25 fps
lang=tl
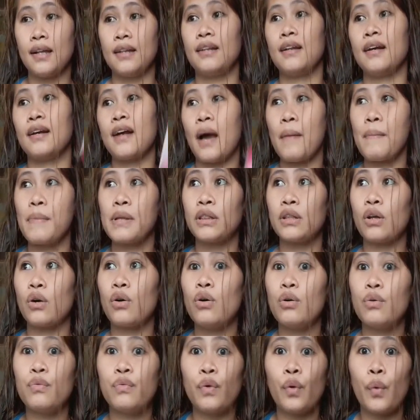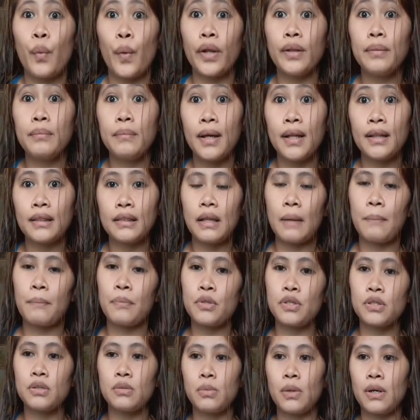Nagamit ako for 1 month,
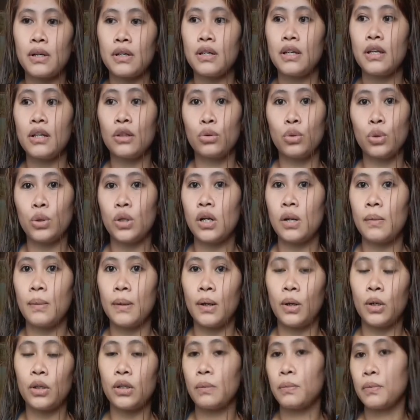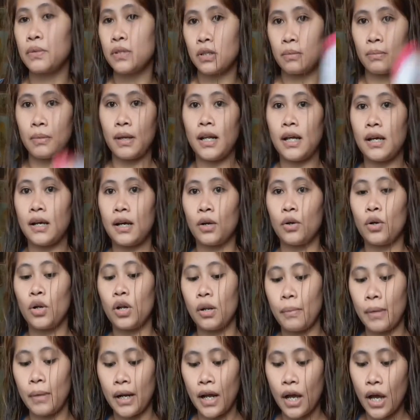tapos maghinto na naman ako, tapos ibalik ko na
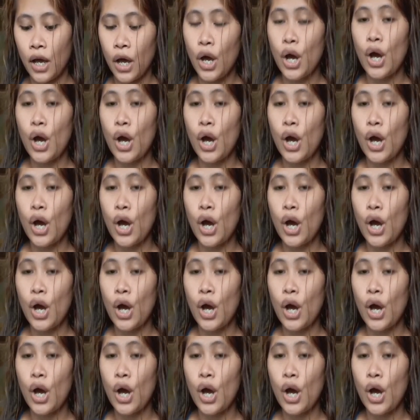naman.